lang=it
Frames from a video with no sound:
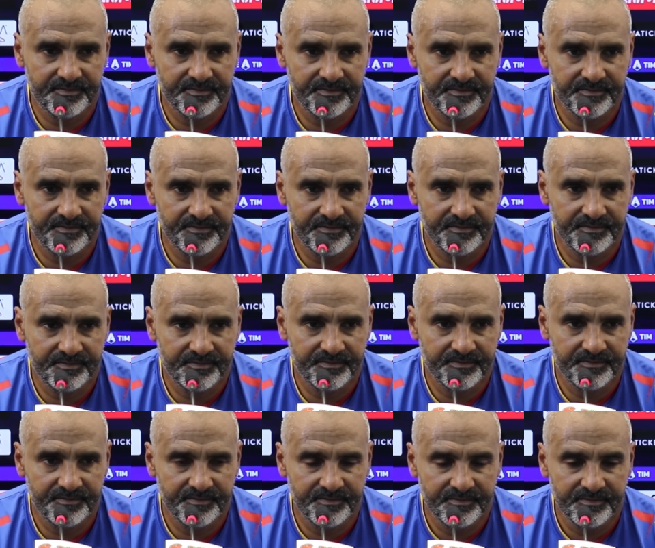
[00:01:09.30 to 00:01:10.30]

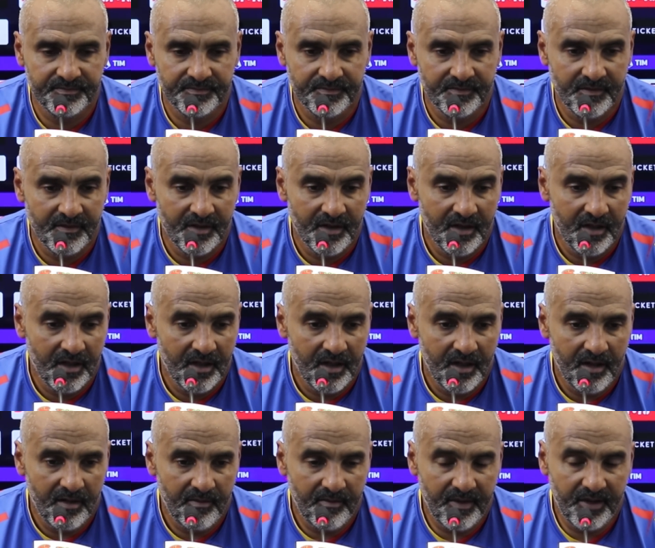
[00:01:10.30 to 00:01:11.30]
ravvicinate?
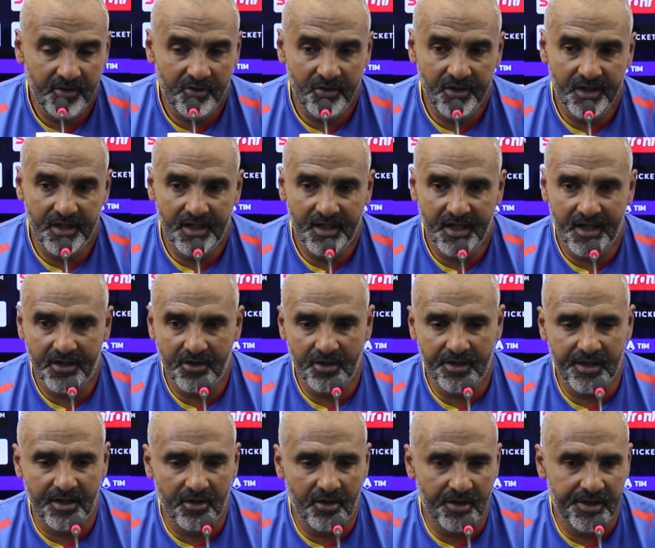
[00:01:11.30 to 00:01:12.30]
Ma noi la
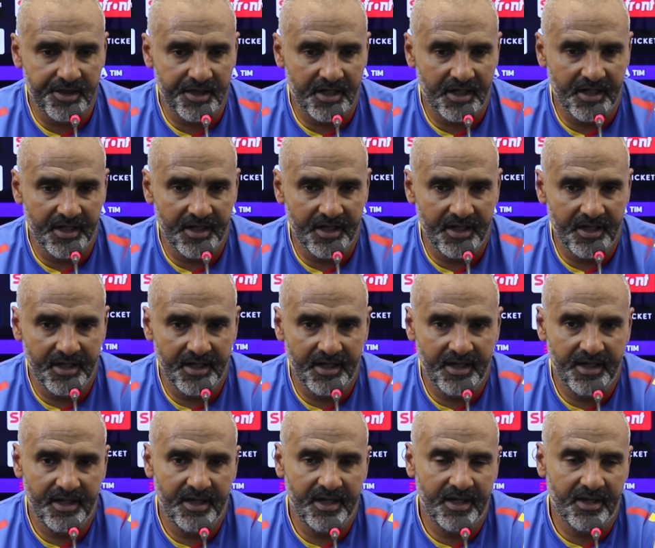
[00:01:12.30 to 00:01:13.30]
rosa nostra
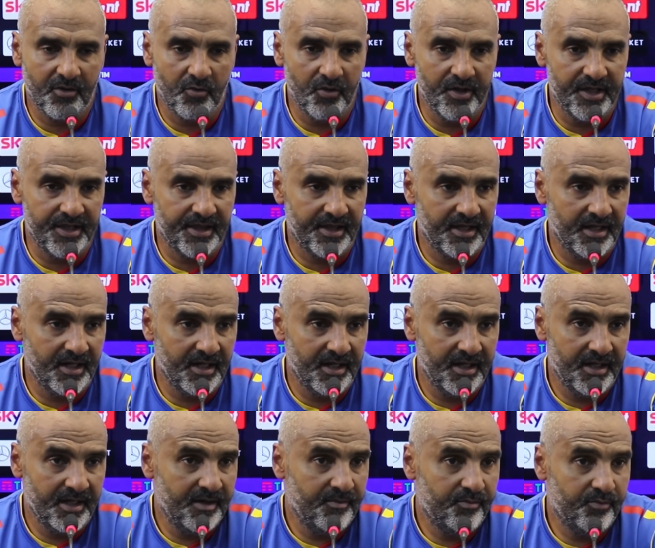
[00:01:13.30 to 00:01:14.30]
è, è questa
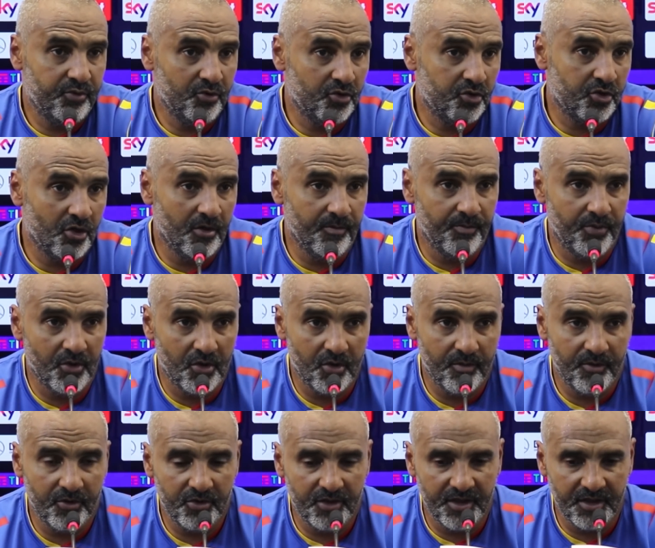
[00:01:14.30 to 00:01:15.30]
e purtroppo
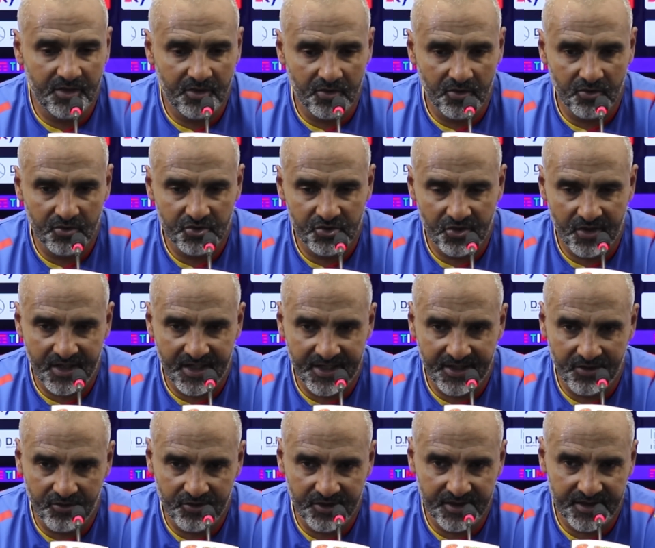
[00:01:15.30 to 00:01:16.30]
come ho detto
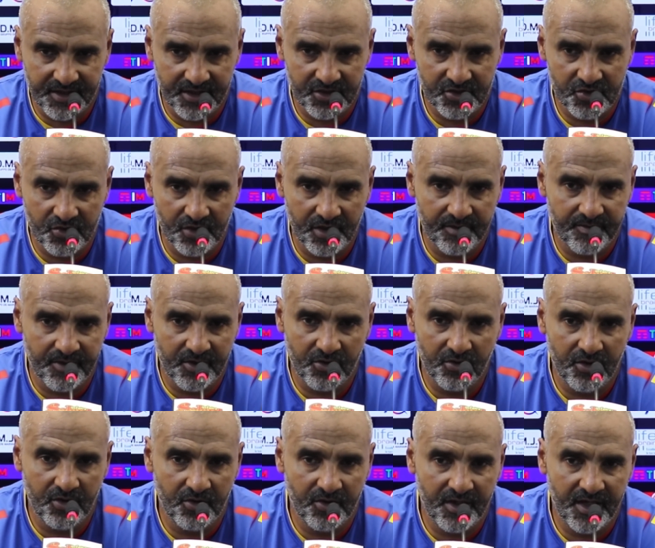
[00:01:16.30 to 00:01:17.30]
giocare ogni tre giorni per
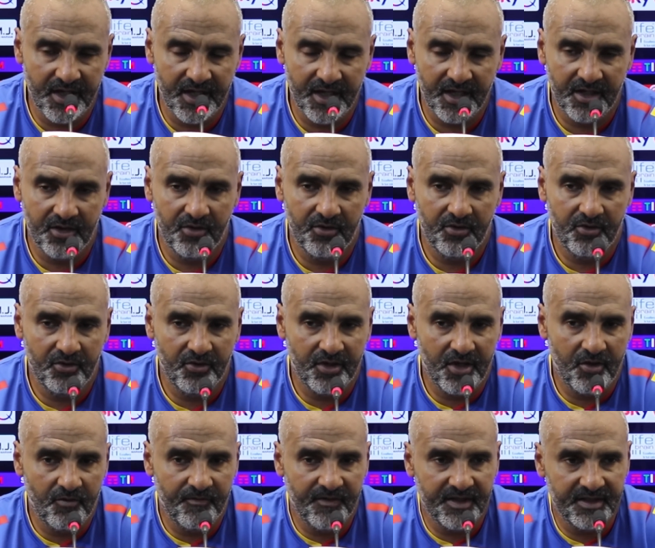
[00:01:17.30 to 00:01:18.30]
noi non è, non
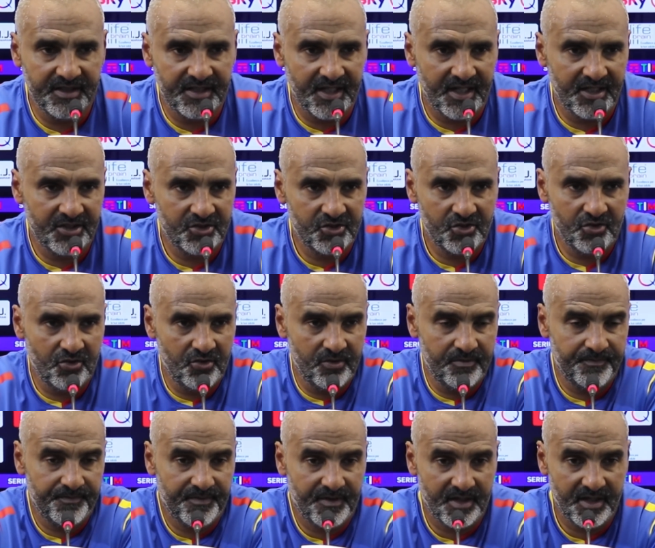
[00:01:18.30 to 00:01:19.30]
è un
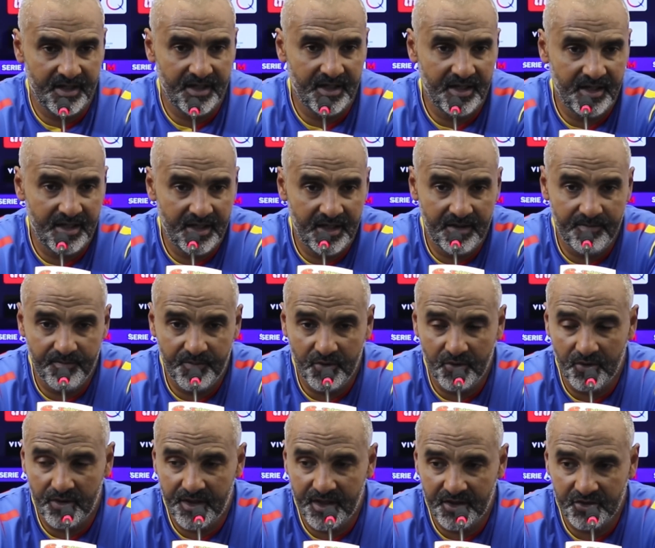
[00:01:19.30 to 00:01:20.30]
vantaggio e, e, in
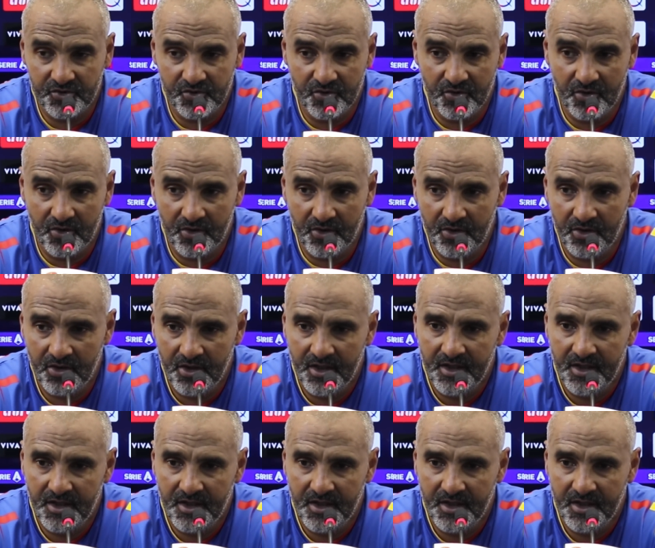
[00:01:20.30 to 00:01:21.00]
più si aggiungono